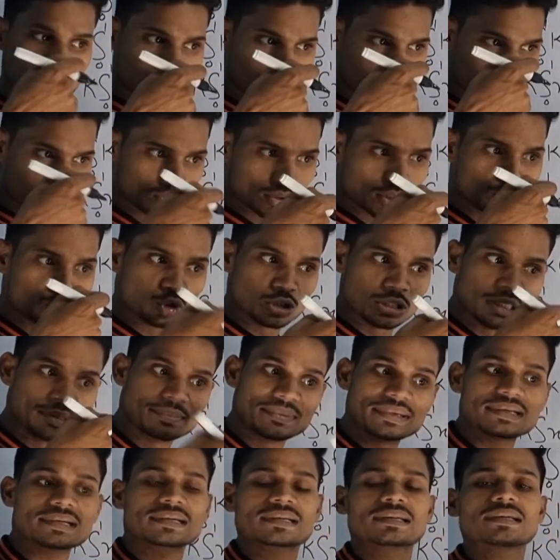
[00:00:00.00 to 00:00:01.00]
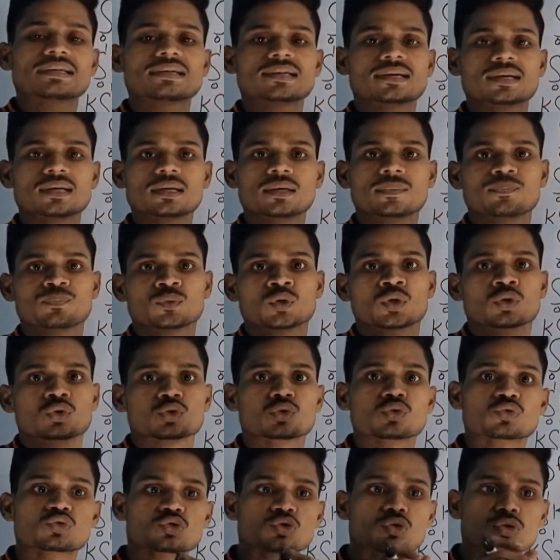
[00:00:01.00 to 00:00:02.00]
उसका जो लिमिट रखें ना
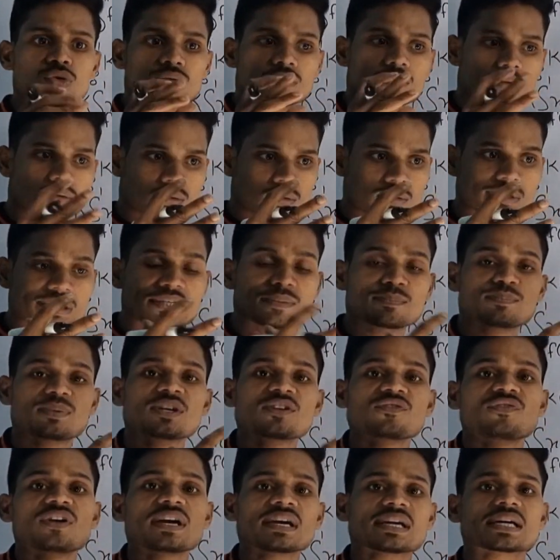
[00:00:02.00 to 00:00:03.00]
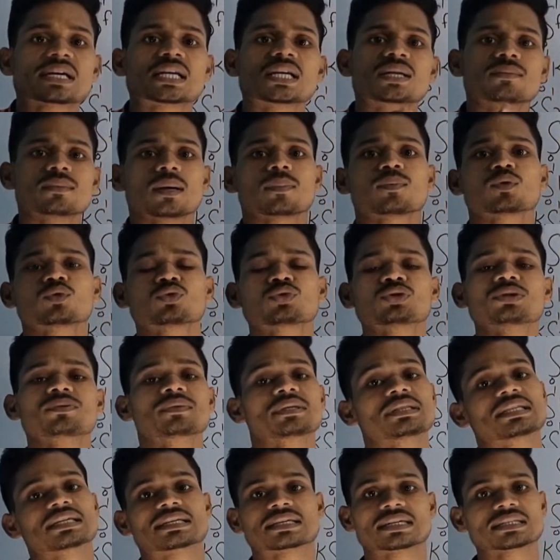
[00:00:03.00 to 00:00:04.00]
तो उसको सिंप्लीफाई करने में आपको थोड़ी
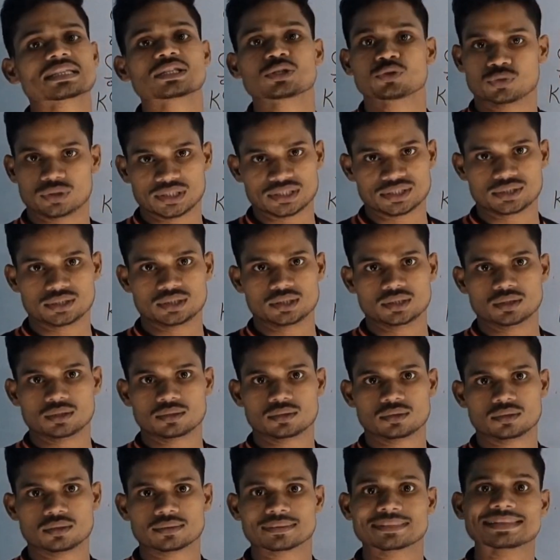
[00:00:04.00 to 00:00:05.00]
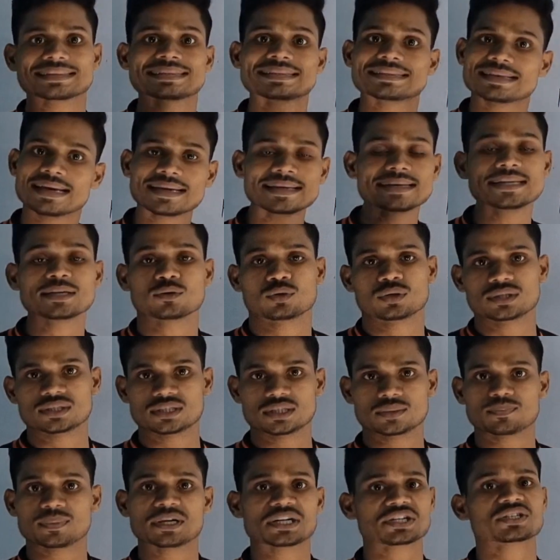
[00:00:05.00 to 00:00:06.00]
भी दिक्कत नहीं होना चाहिए कठिनाई नहीं होनी
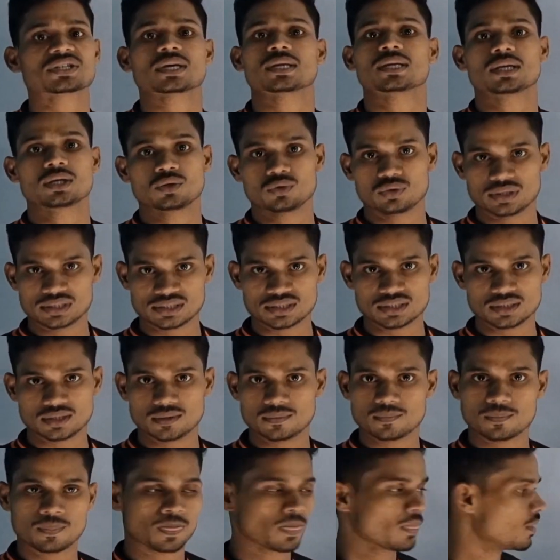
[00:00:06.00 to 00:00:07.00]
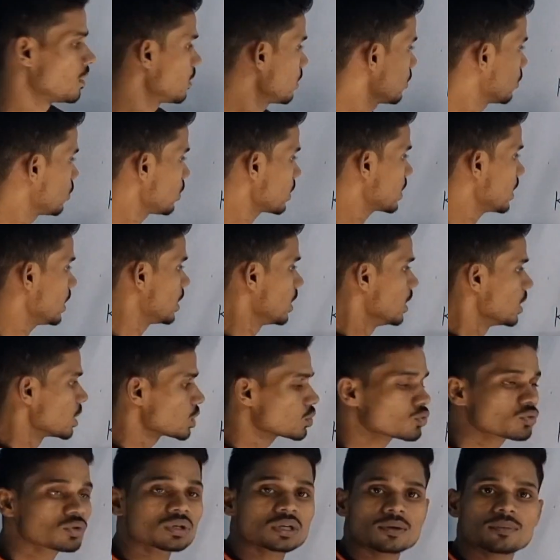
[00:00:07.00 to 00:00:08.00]
चाहिए परेशानी नहीं होनी चाहिए ओके
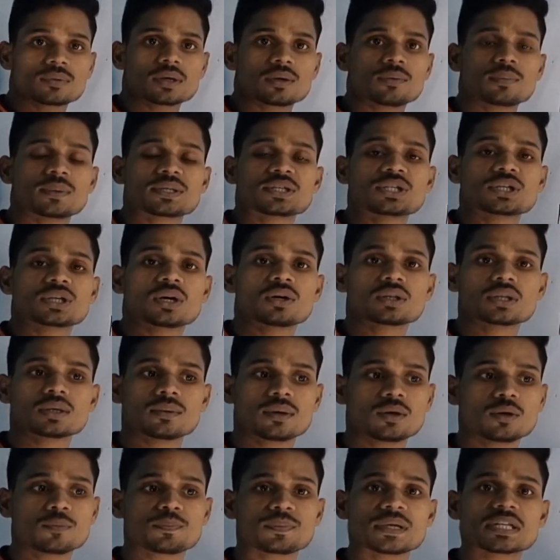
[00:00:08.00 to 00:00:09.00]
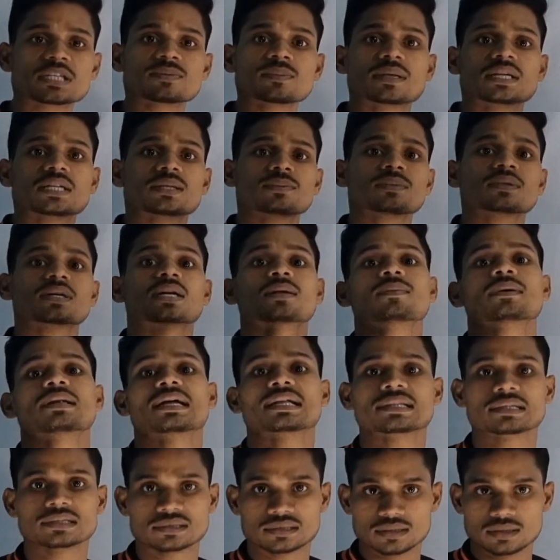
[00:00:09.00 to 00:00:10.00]
क्योंकि कभी कभी बच्चे का होता है प्लस माइनस में
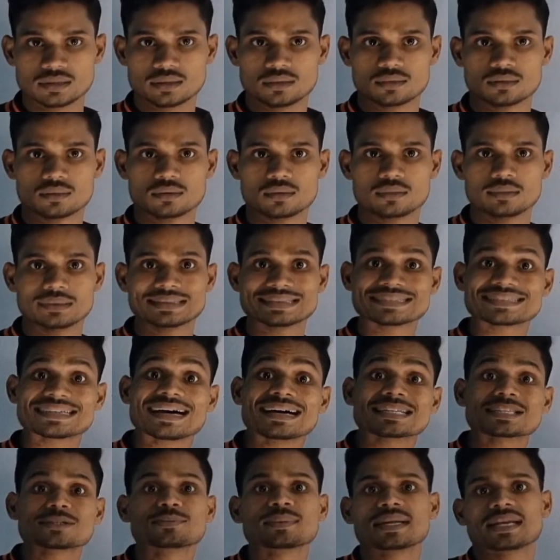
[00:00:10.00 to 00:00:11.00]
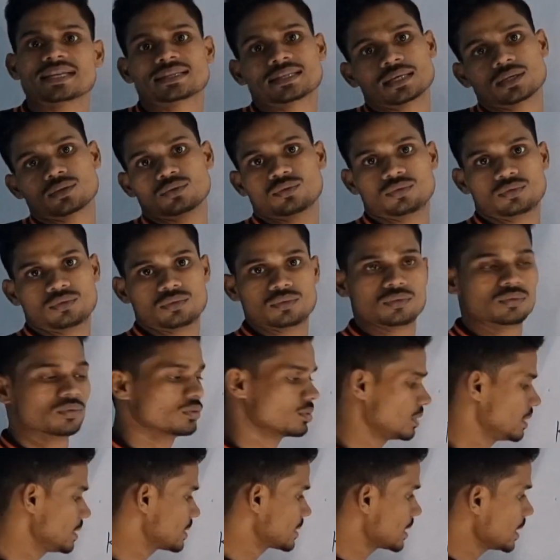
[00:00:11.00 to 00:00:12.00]
गड़बड़ा देते हैं साथ में रहता है तो
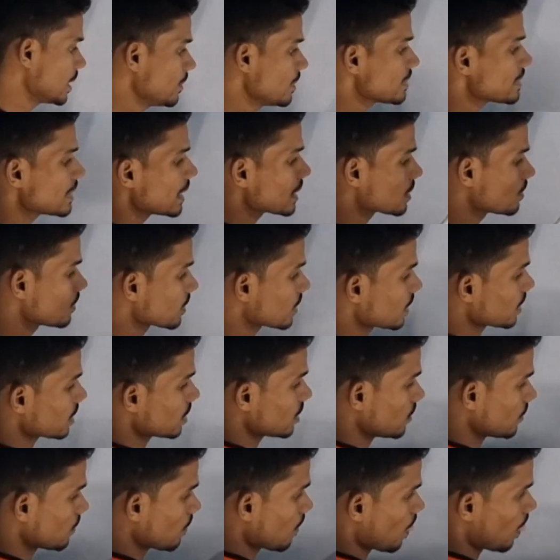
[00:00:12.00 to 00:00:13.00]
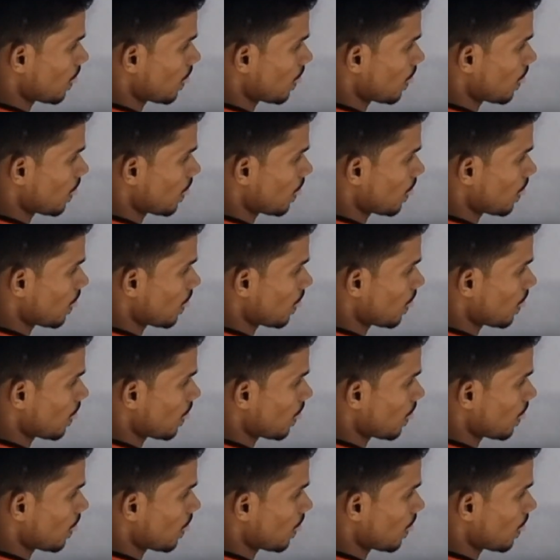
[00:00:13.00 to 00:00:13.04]
इसके लिए मैं साथ में कर रहा हूँ